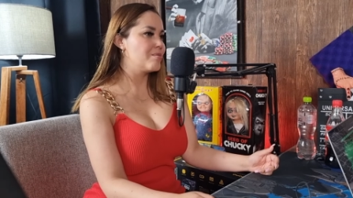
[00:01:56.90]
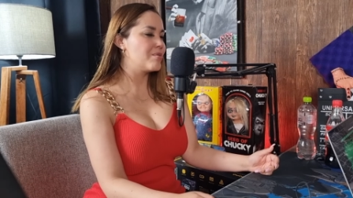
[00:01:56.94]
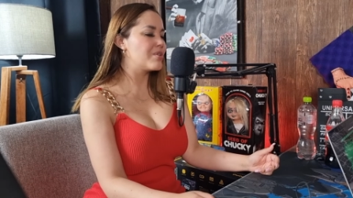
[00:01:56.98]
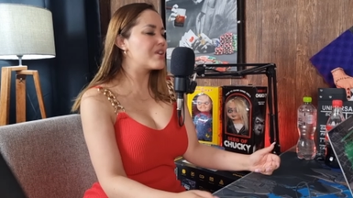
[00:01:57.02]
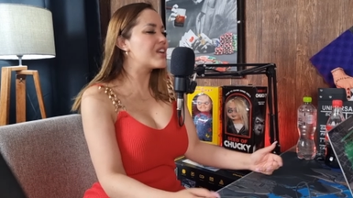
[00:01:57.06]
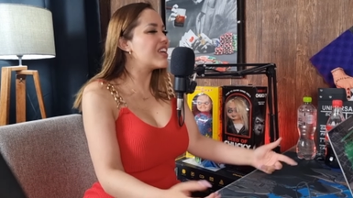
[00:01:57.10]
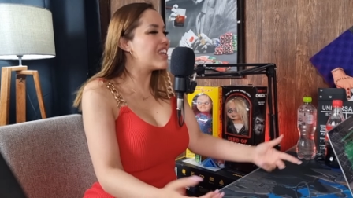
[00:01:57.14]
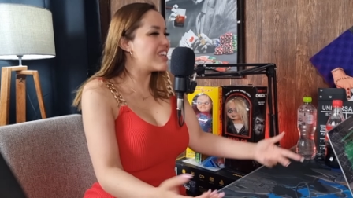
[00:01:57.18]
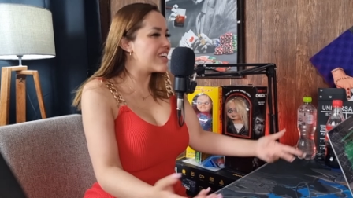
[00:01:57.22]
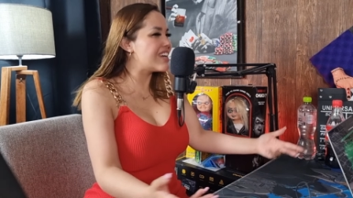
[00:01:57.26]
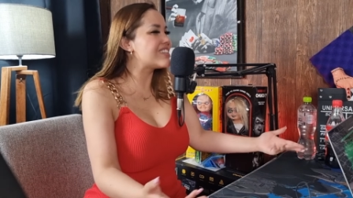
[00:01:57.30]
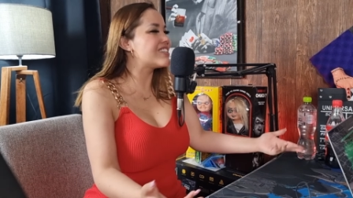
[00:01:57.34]

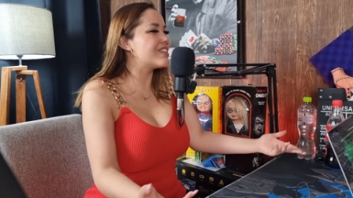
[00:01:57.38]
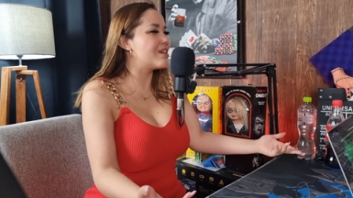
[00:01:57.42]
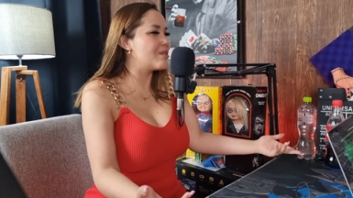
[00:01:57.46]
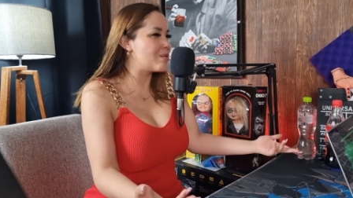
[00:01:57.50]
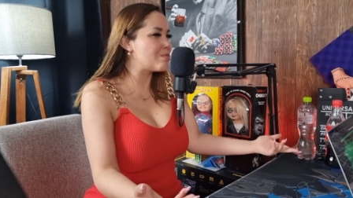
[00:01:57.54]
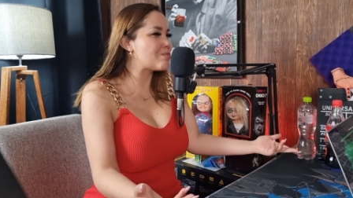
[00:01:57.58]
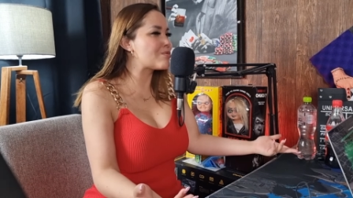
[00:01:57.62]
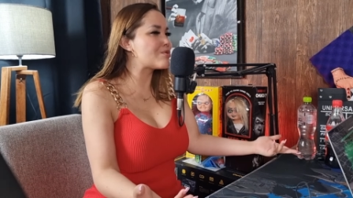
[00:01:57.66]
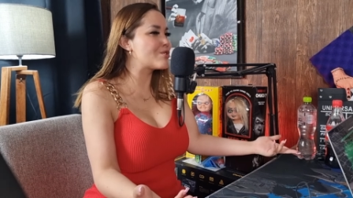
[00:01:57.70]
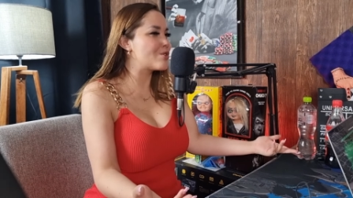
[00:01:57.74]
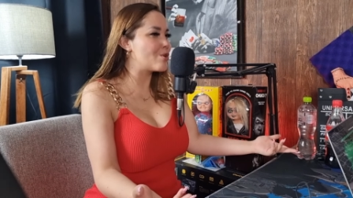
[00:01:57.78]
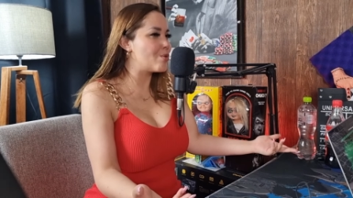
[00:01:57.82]
porque ya
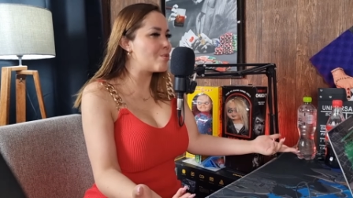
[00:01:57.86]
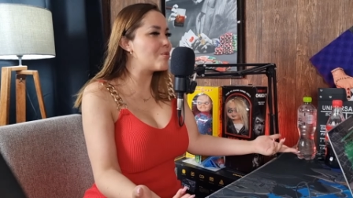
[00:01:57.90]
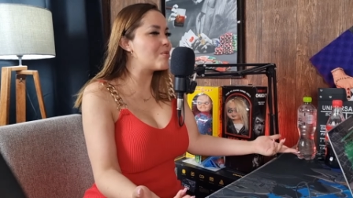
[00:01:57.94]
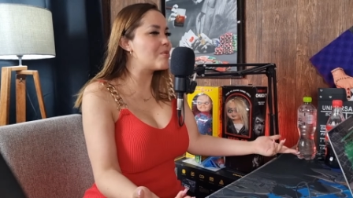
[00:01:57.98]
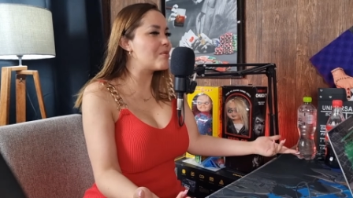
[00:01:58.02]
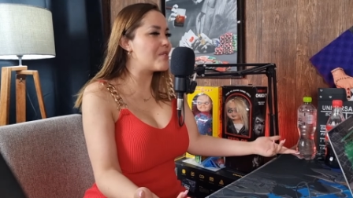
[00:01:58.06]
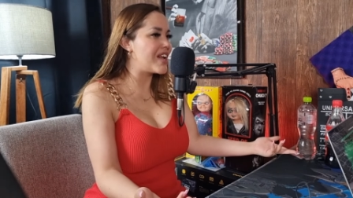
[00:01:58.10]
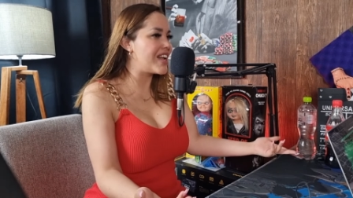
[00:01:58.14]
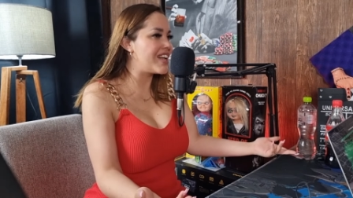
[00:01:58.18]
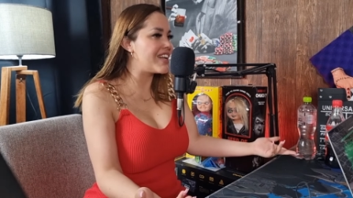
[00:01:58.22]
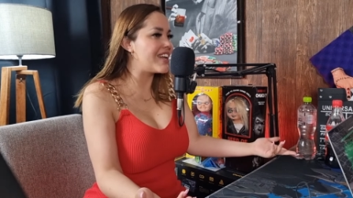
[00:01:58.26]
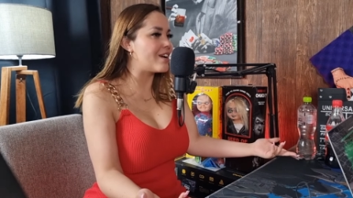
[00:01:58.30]
sabemos cómo
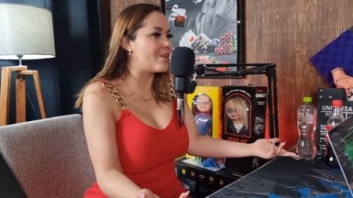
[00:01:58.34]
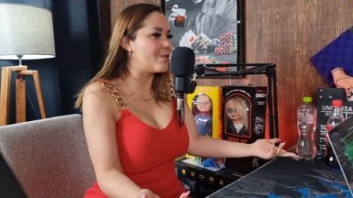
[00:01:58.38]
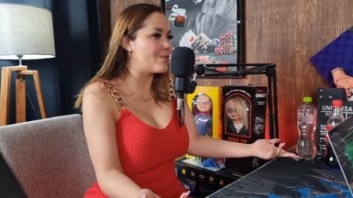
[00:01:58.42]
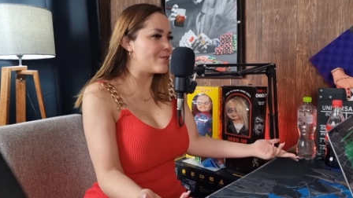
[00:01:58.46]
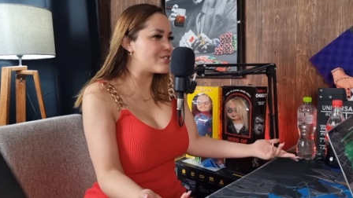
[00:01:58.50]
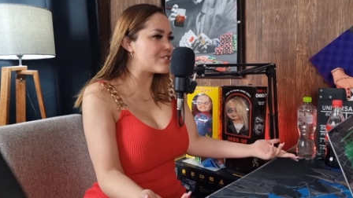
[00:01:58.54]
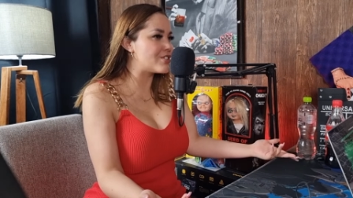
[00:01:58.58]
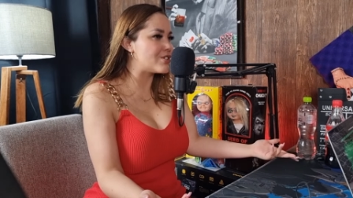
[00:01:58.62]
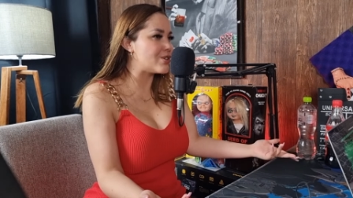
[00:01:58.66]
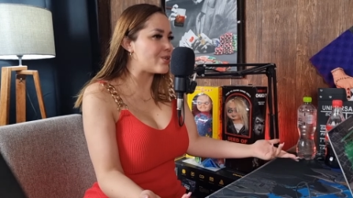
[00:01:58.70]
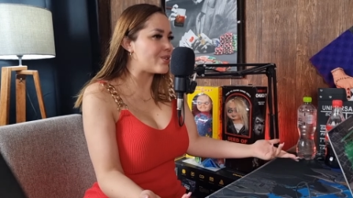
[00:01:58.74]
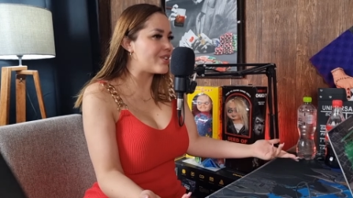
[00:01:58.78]
va el negocio. Sí,
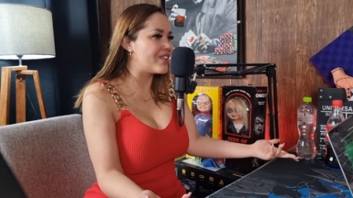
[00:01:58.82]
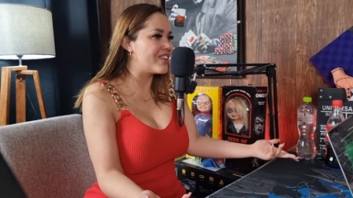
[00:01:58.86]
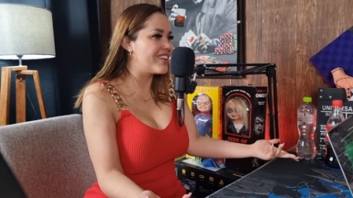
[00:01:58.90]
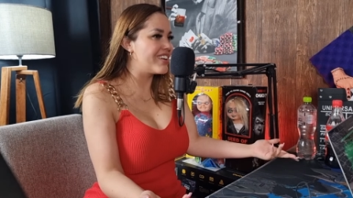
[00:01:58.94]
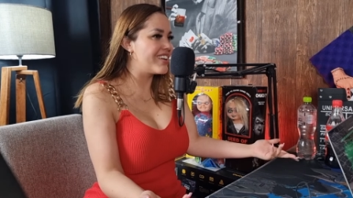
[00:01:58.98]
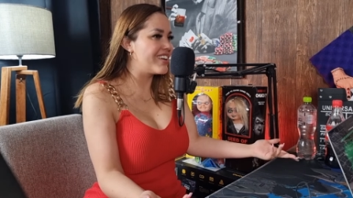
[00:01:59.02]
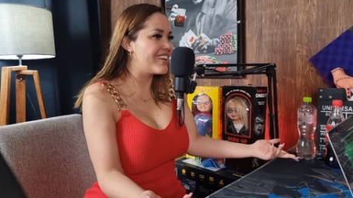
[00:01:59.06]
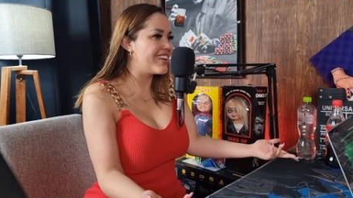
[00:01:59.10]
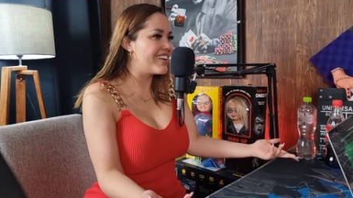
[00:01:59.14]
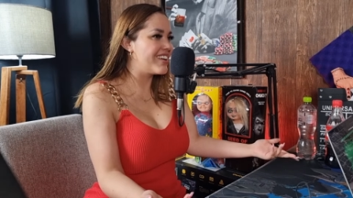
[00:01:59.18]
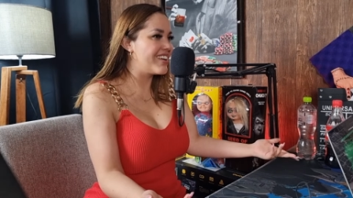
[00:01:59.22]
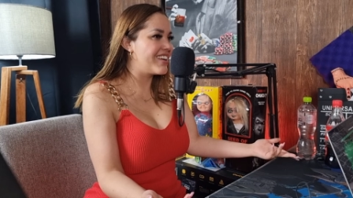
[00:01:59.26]
yo duré dos
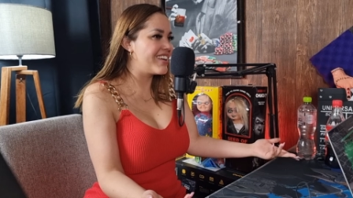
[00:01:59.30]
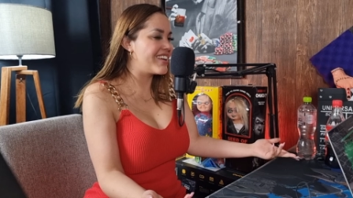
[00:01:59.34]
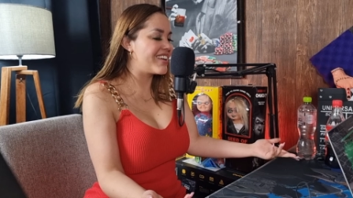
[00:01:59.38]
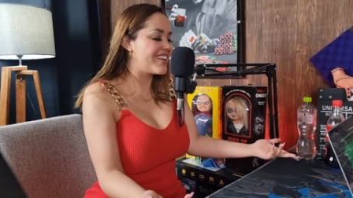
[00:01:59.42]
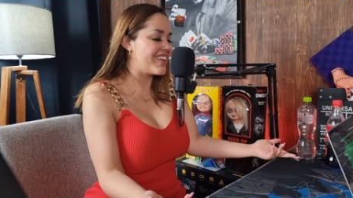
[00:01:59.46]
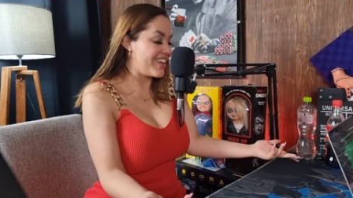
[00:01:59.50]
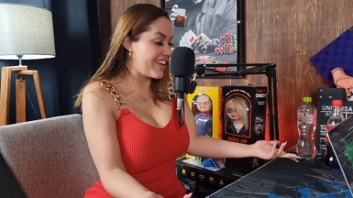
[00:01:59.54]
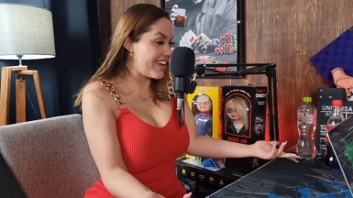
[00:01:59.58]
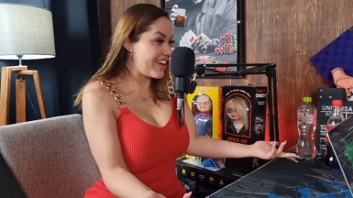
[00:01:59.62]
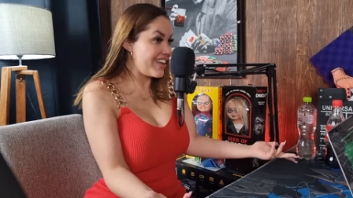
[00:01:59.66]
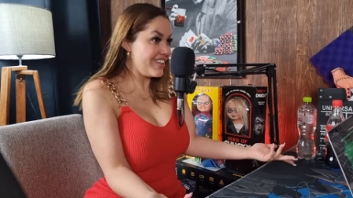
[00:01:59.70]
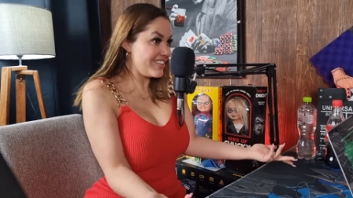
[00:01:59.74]
años
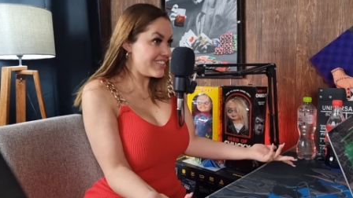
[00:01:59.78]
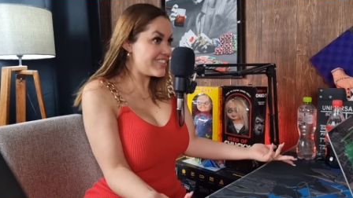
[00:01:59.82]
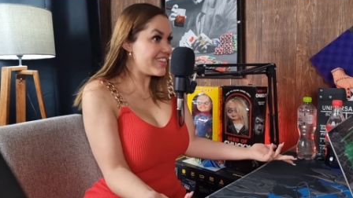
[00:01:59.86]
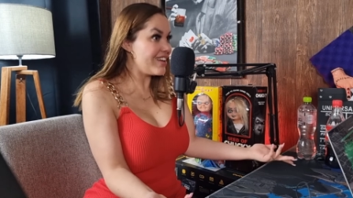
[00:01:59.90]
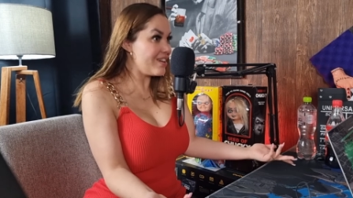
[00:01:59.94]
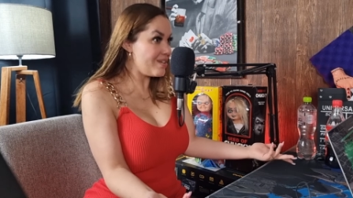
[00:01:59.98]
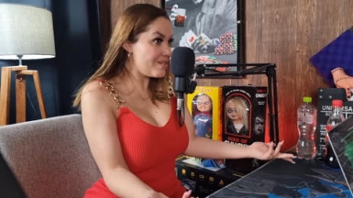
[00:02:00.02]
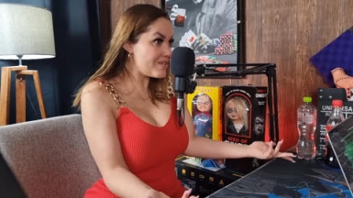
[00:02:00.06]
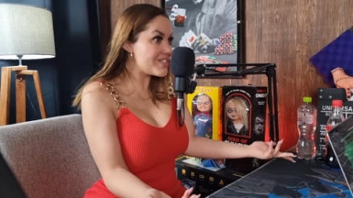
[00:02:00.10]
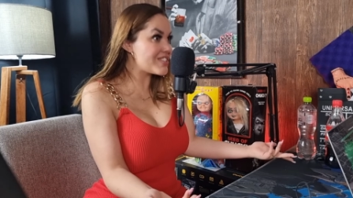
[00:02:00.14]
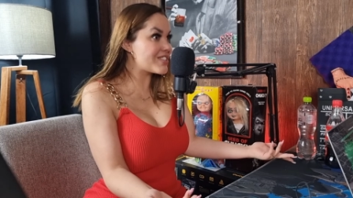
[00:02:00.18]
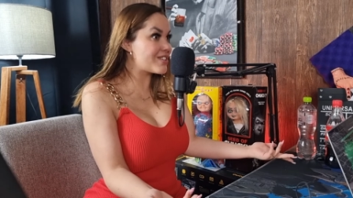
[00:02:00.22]

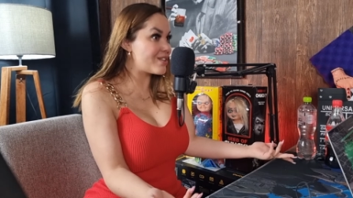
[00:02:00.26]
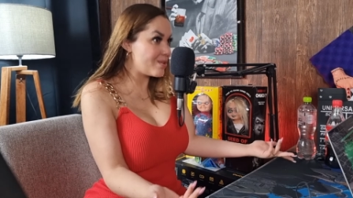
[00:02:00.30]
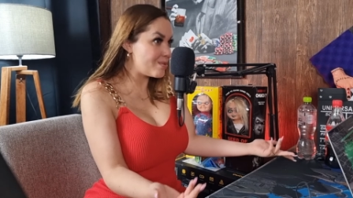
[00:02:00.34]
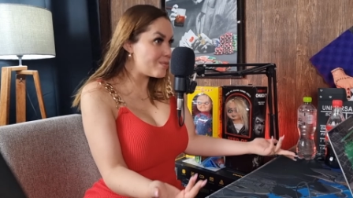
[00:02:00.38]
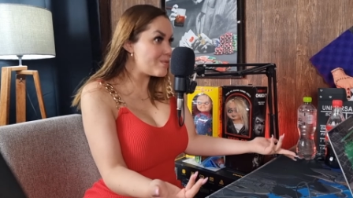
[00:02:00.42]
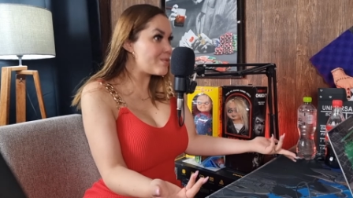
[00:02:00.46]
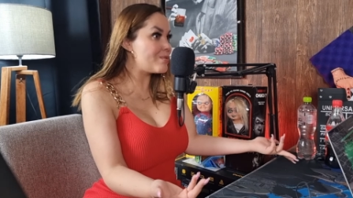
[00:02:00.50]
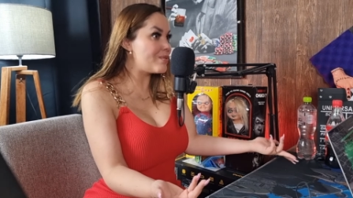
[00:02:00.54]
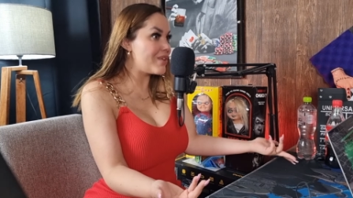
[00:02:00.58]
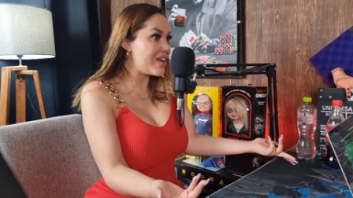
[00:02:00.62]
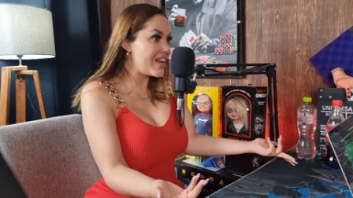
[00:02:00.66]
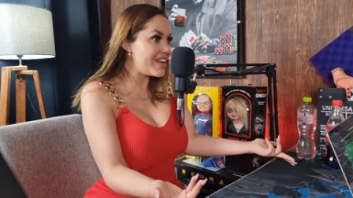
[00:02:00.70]
sabes
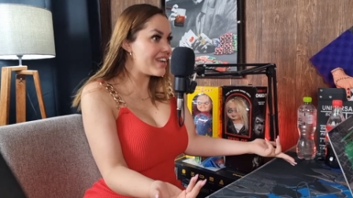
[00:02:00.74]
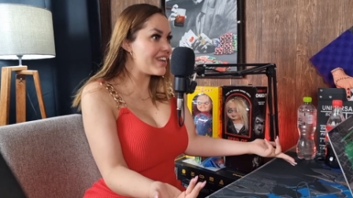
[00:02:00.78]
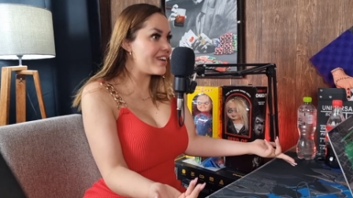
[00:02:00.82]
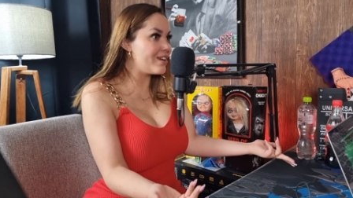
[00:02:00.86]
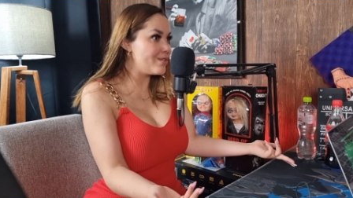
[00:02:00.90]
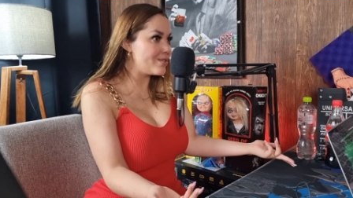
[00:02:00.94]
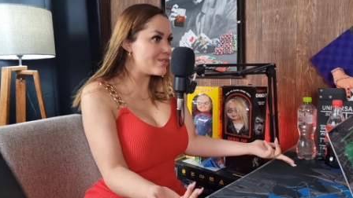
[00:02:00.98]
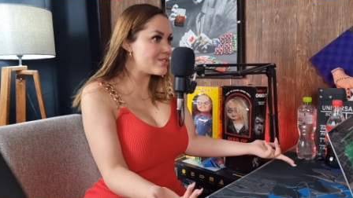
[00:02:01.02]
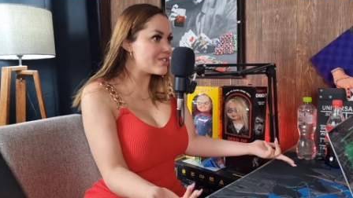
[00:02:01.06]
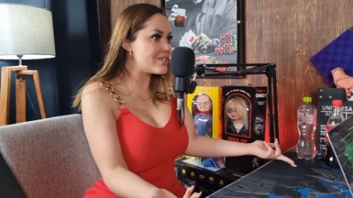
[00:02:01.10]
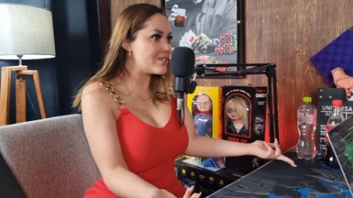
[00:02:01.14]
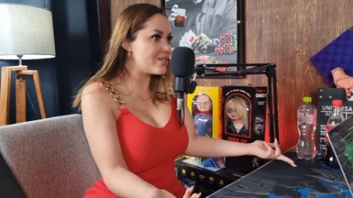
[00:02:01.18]
cómo va el
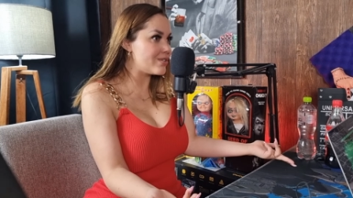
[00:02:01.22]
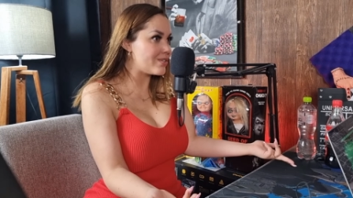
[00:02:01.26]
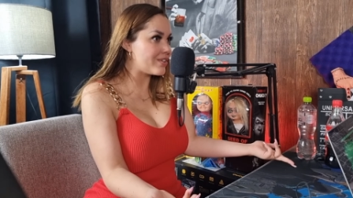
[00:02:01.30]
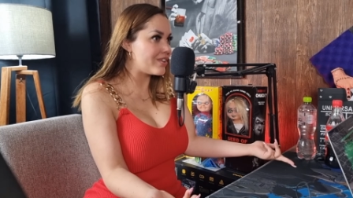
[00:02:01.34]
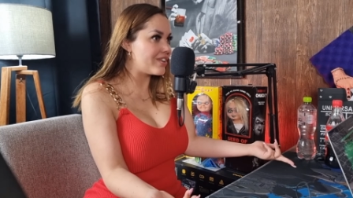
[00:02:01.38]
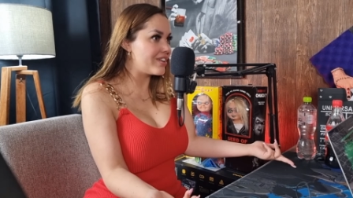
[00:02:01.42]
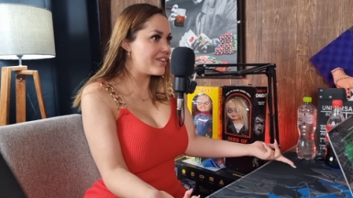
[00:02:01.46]
negocio.